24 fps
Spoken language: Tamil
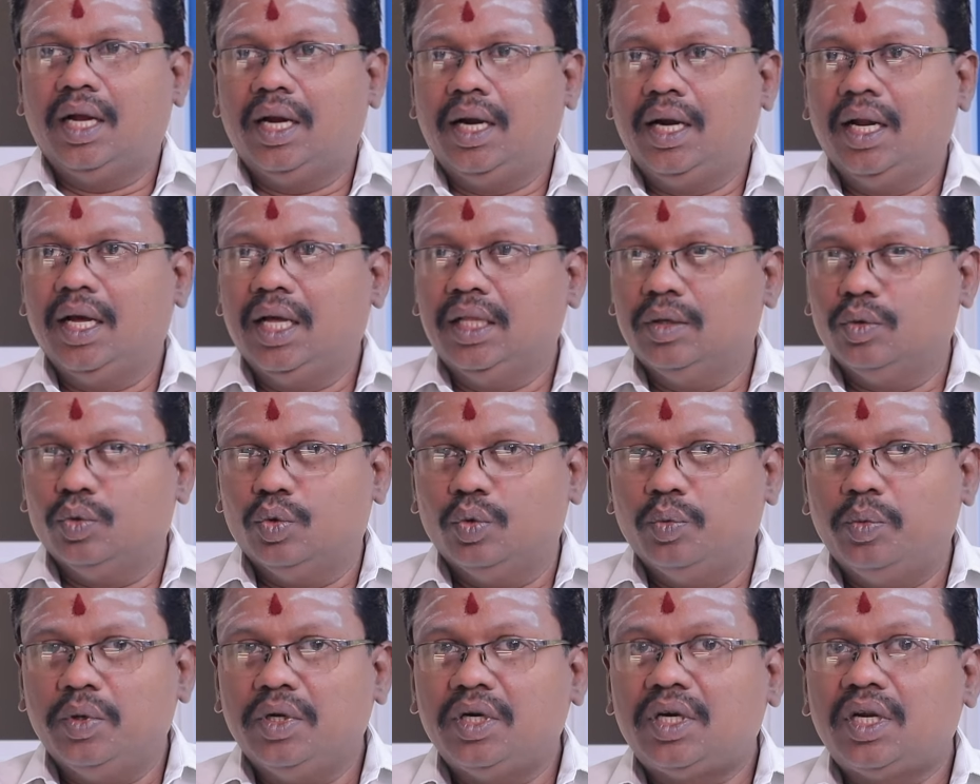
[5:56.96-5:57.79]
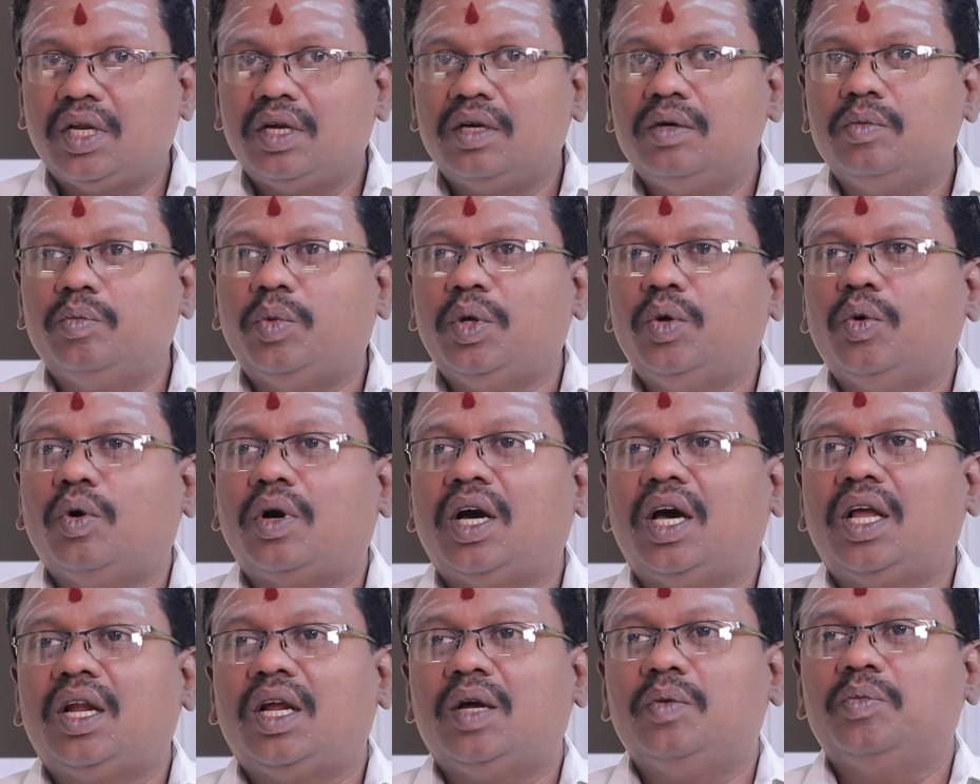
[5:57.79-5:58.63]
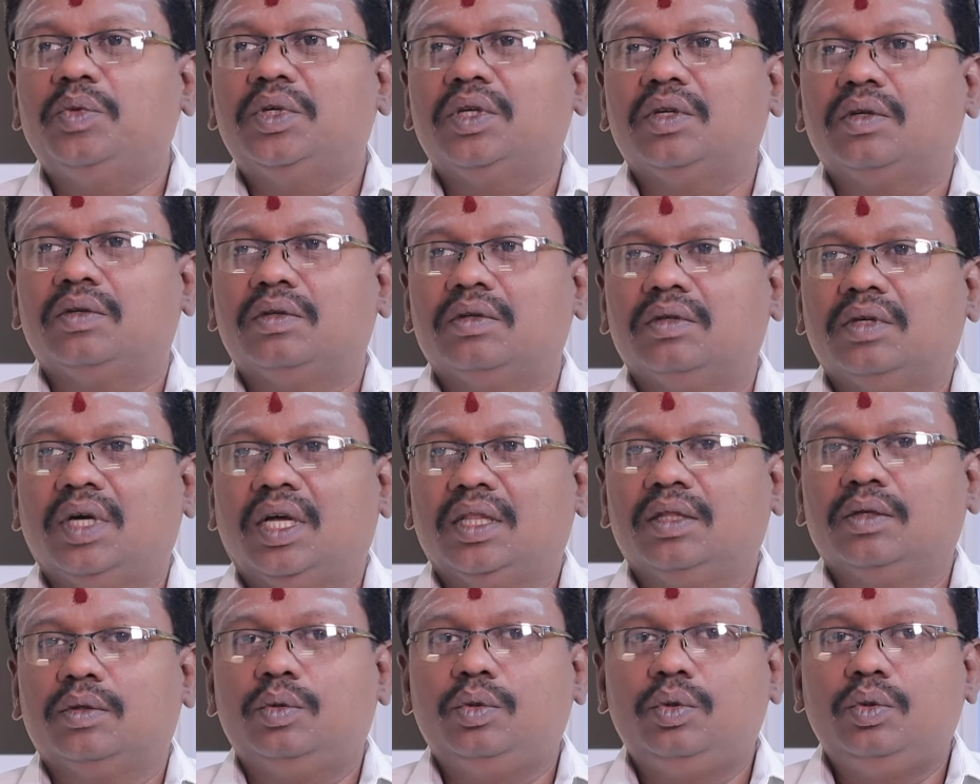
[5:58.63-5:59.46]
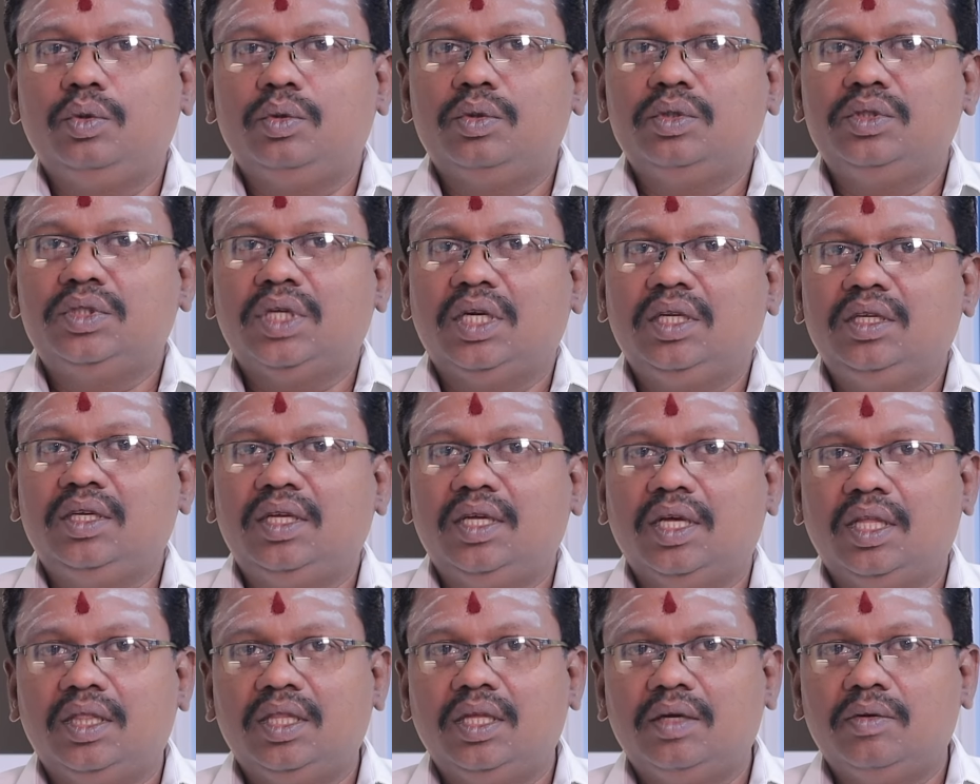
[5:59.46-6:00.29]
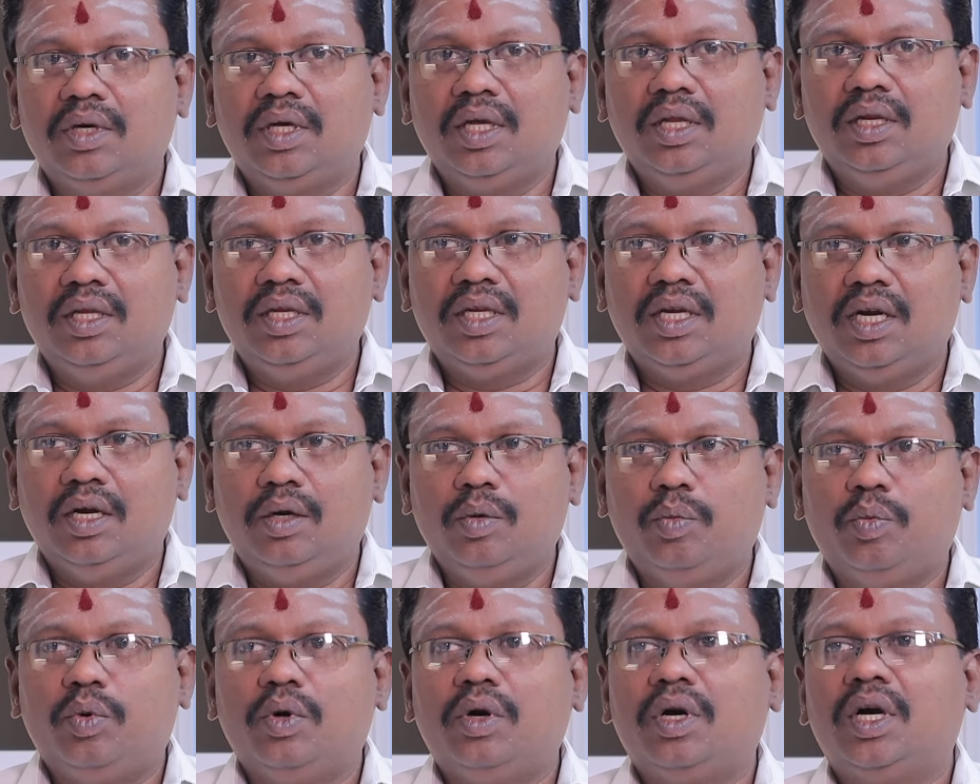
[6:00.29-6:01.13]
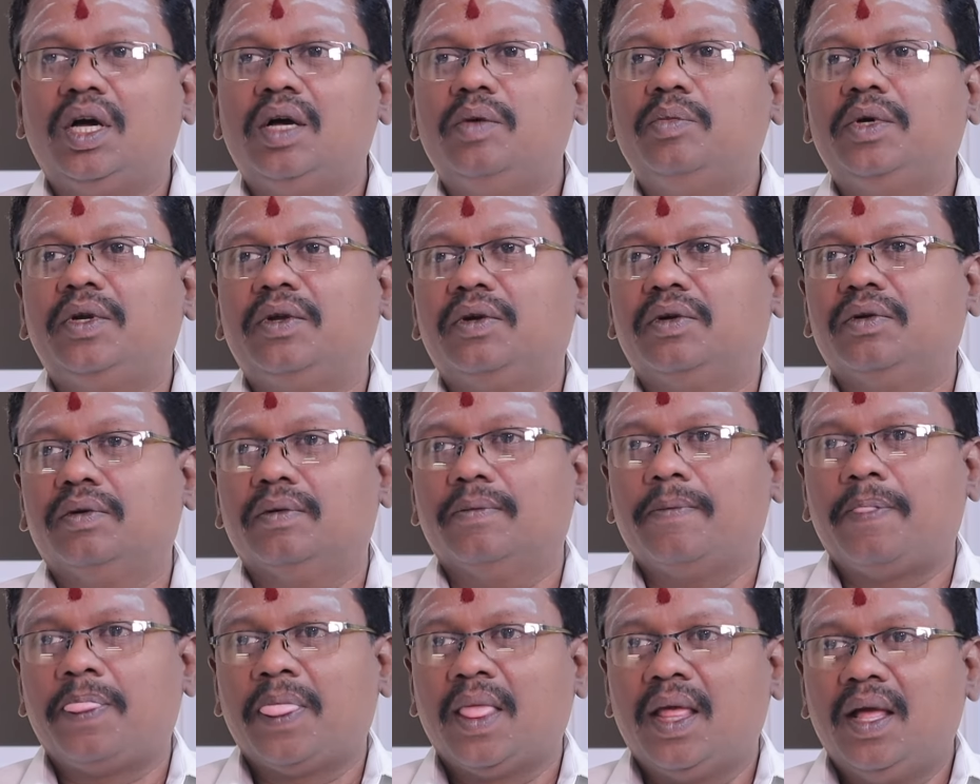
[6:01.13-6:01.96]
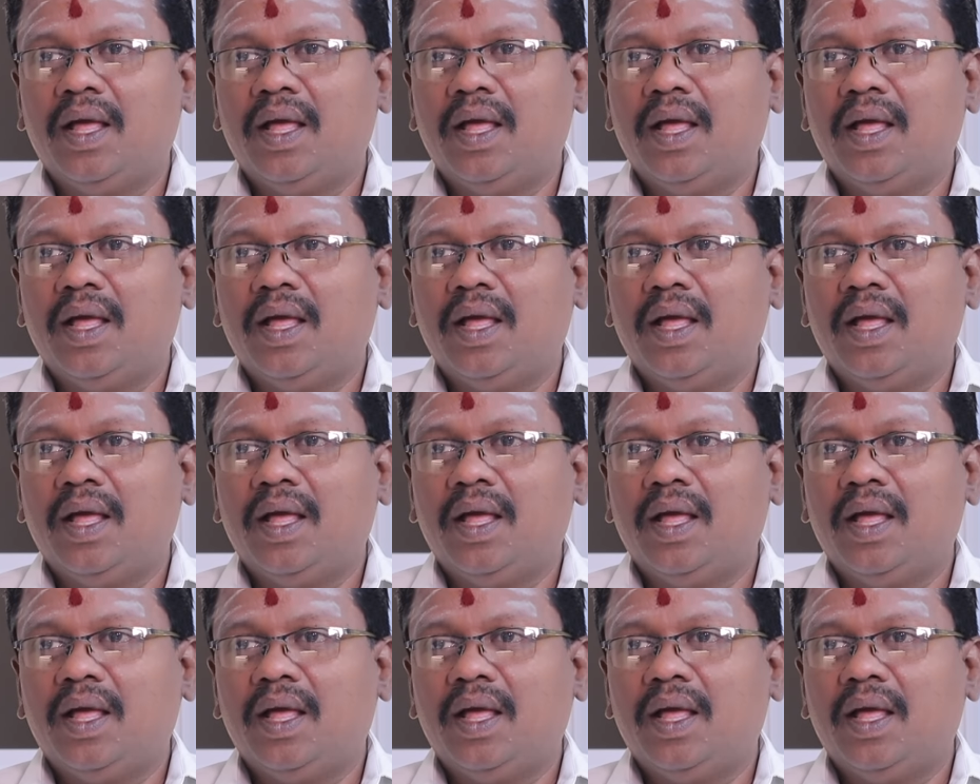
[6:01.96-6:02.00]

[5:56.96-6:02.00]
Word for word: ஆனால் அதில் உபகிரகம் போய் உட்காராமல் இருக்கணும் அந்த குருவும் சனியும் எந்த வகையிலையும் கெட்டு போகாமல் இருக்கணும்